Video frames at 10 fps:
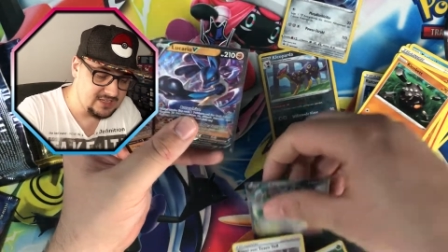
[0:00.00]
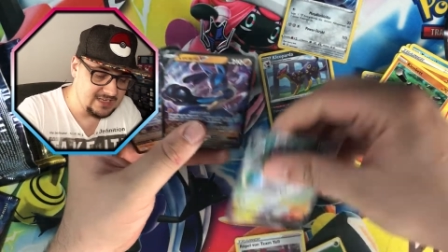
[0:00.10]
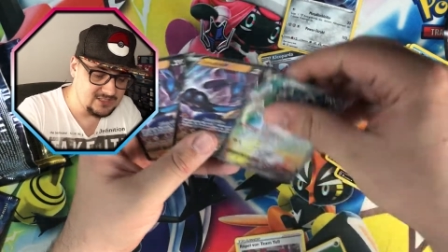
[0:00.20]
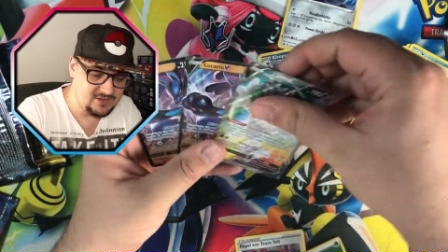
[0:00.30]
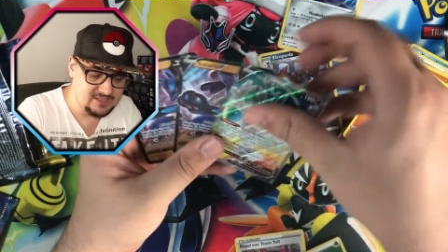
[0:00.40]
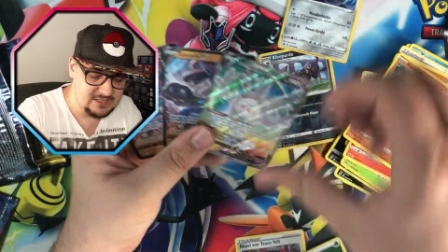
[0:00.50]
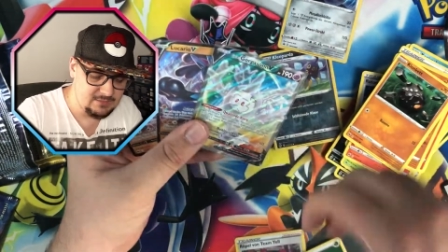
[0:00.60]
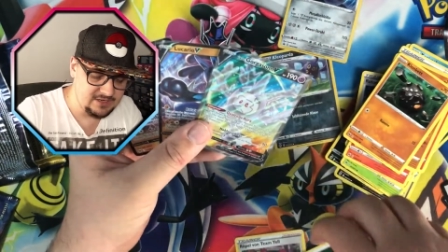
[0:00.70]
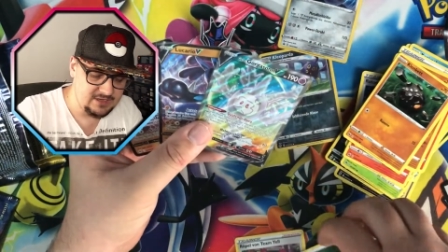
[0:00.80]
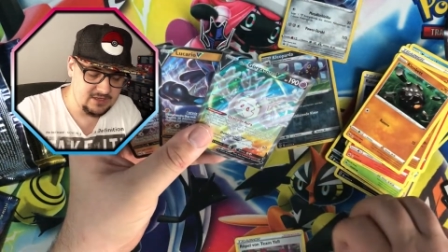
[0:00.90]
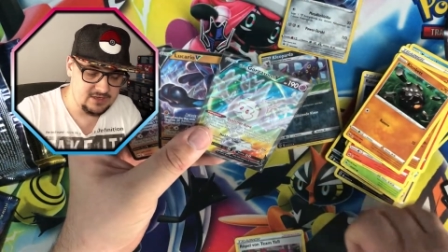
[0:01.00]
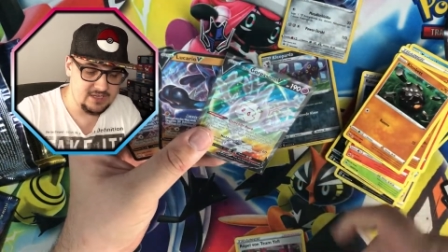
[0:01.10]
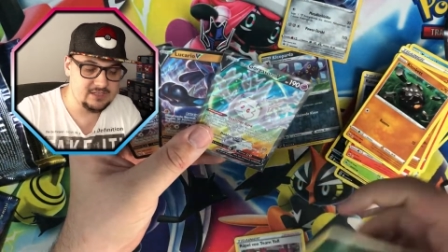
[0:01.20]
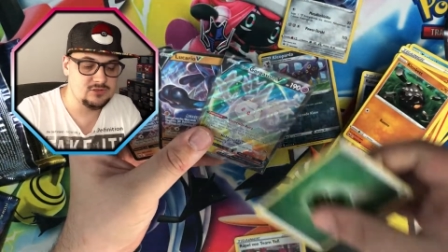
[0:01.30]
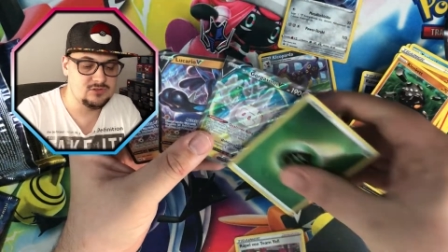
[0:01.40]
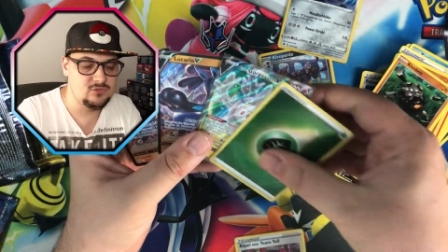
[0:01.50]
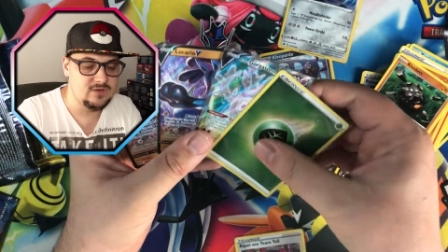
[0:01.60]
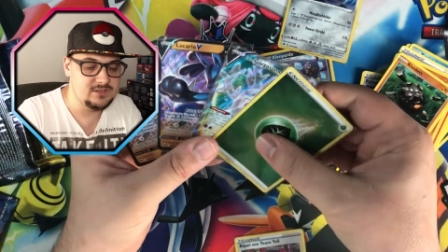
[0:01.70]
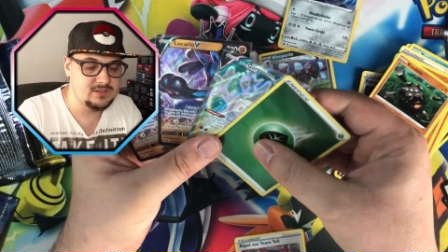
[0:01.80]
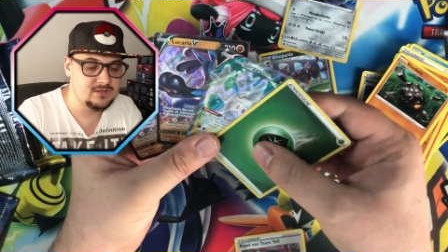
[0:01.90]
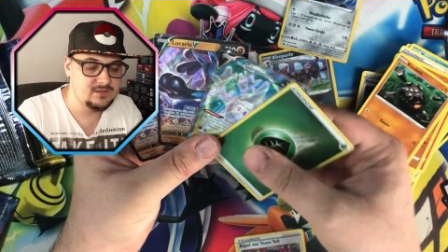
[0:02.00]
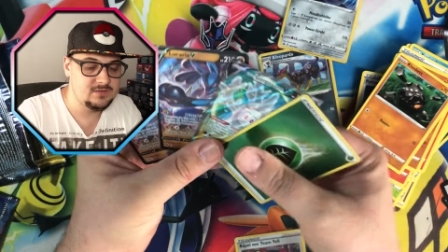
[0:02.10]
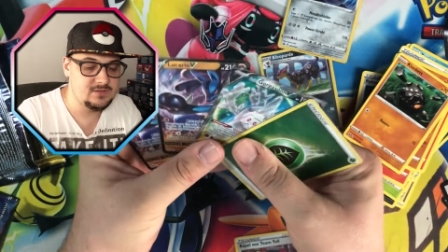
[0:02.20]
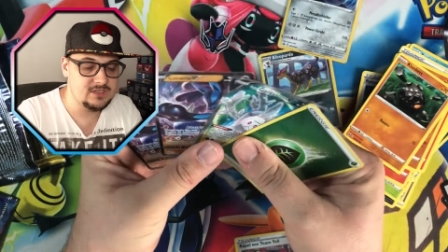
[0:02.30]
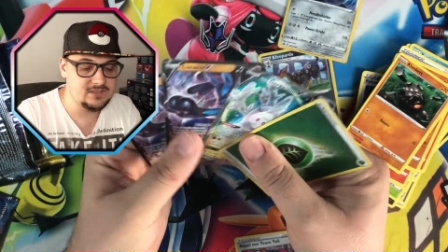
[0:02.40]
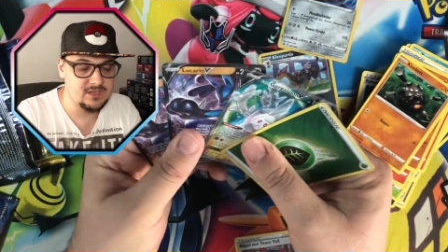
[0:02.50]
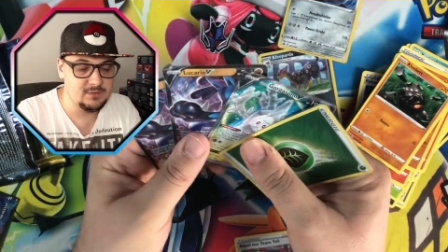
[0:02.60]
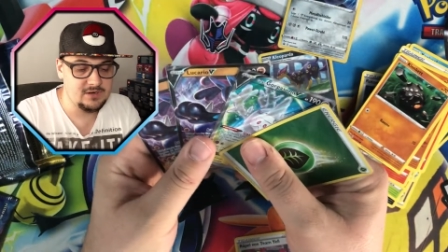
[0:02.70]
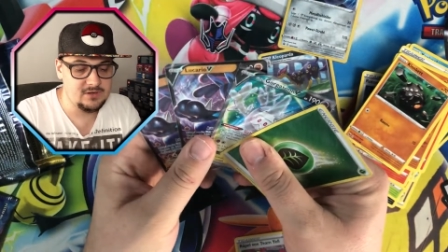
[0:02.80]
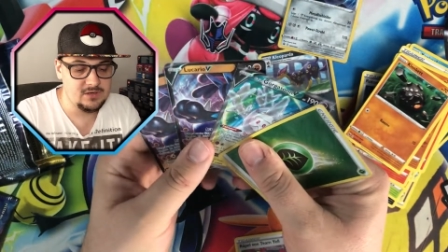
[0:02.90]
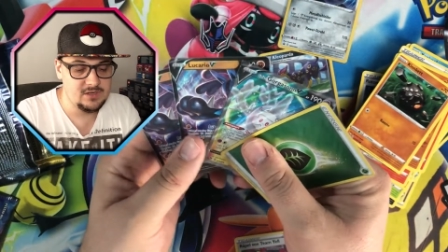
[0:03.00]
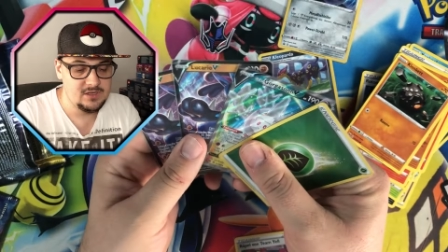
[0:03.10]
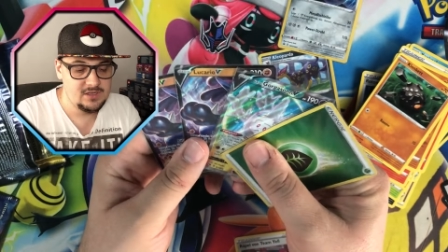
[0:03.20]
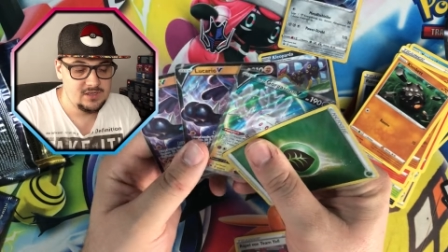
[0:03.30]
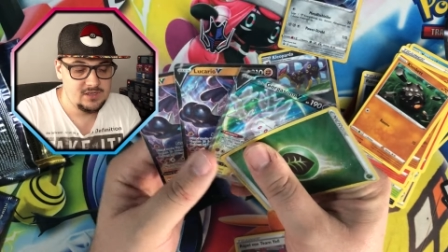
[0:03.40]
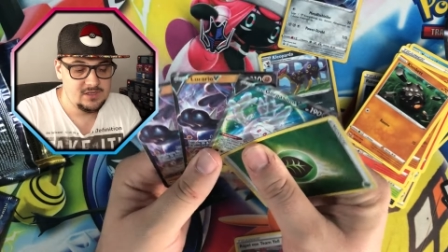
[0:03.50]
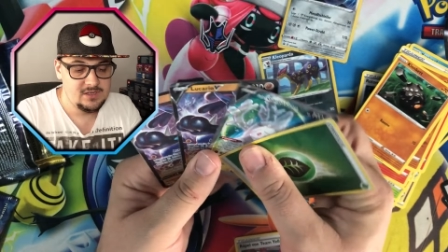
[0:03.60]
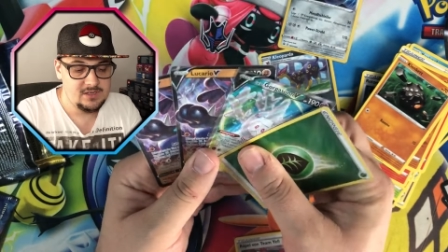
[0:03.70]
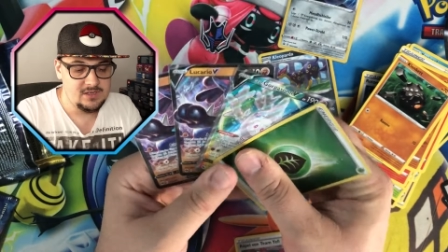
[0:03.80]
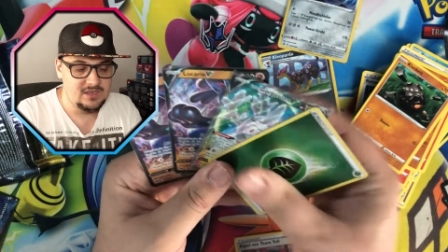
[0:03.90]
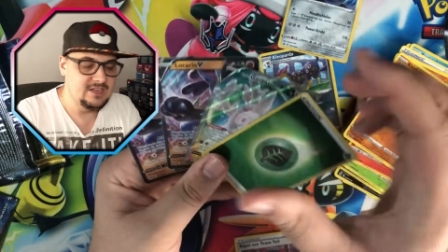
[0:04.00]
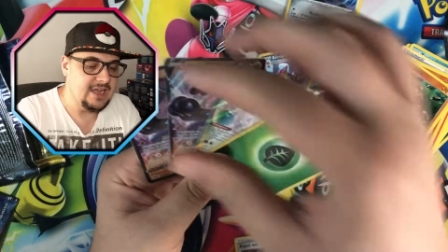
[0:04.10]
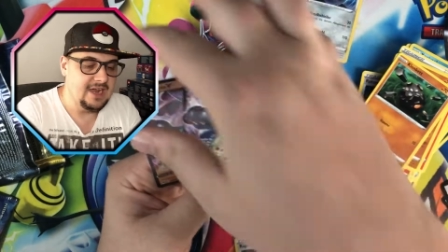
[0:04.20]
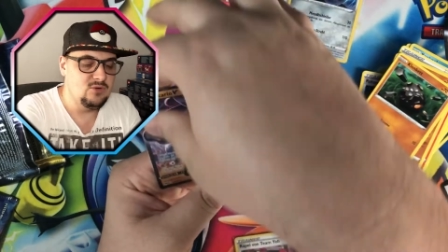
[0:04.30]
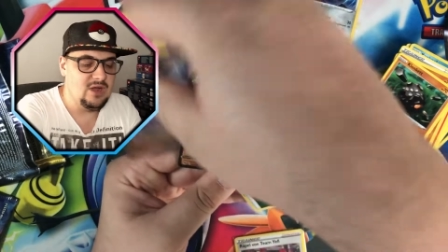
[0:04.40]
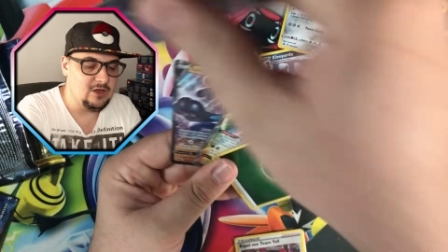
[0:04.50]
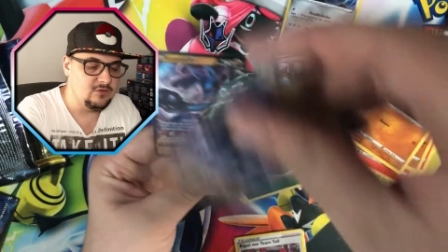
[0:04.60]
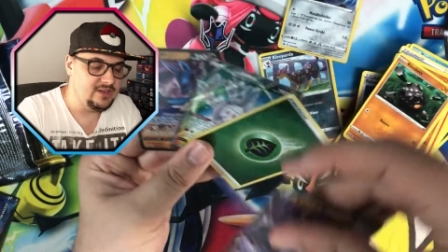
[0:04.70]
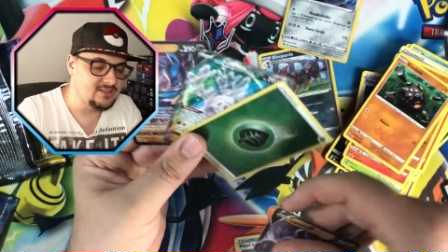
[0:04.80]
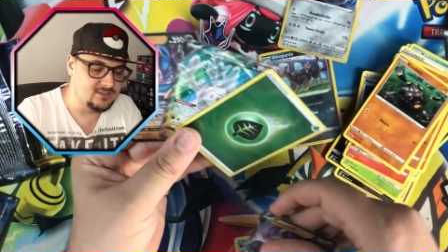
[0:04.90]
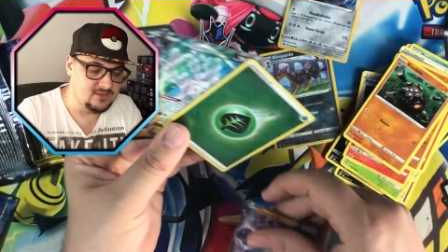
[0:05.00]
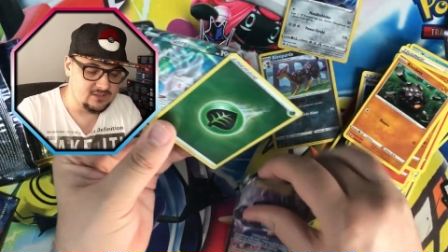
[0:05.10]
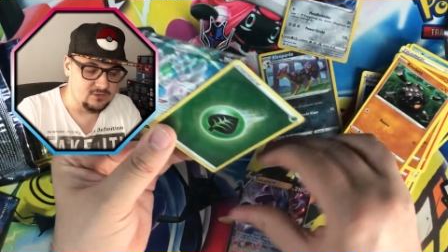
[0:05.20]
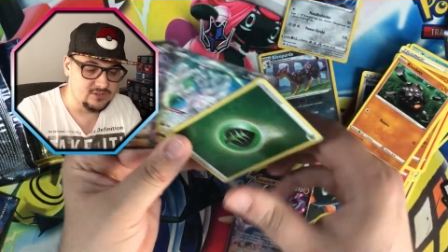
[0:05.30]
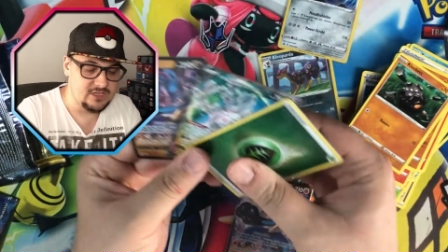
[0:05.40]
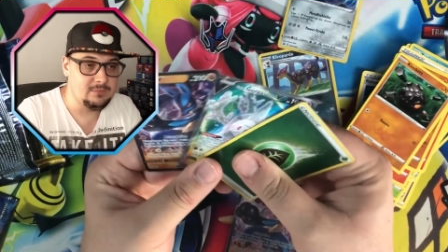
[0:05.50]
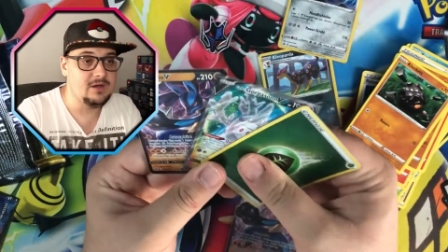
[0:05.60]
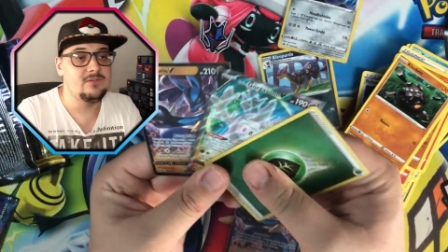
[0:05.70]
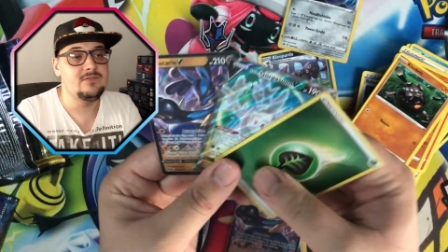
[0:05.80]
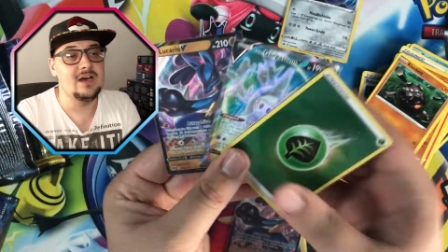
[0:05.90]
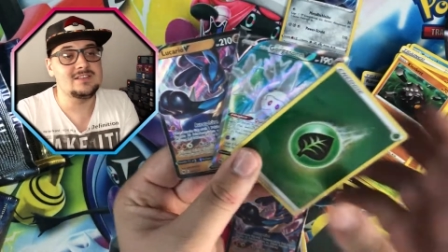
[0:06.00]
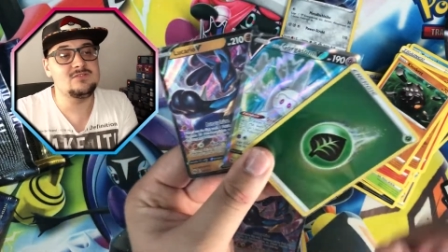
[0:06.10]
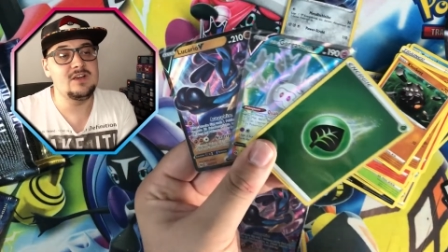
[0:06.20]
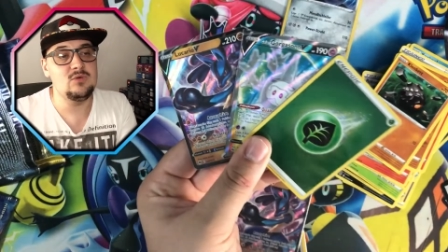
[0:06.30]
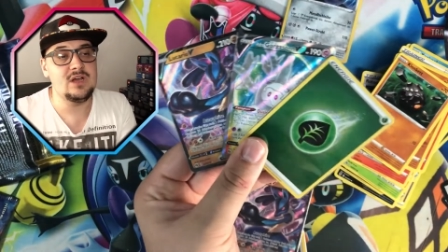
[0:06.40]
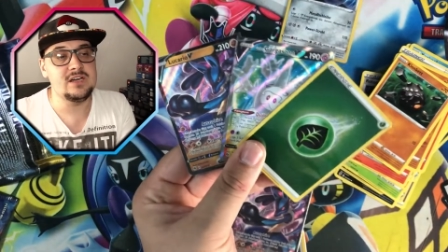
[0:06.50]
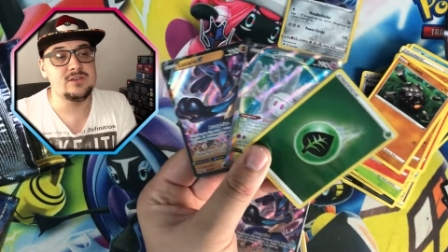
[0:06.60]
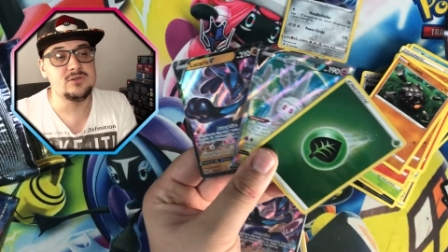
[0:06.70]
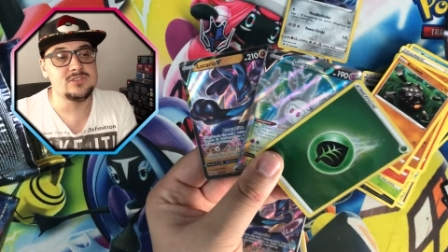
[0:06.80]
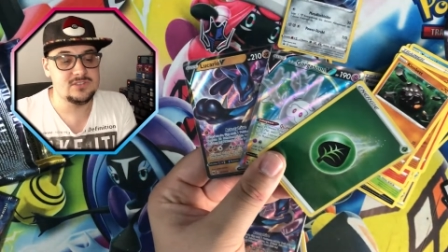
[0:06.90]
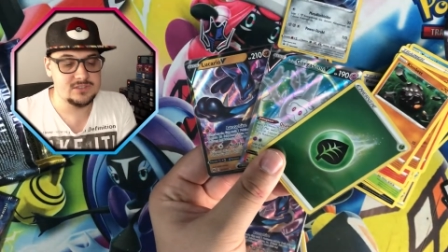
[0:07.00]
Tages wählen. Ich nehme mal die Energiekarte noch dazu, vielleicht sagt das jemand auch. Ich lege ein Lucario weg, das ist witzlos. Aber wir hatten zwei Lucarios.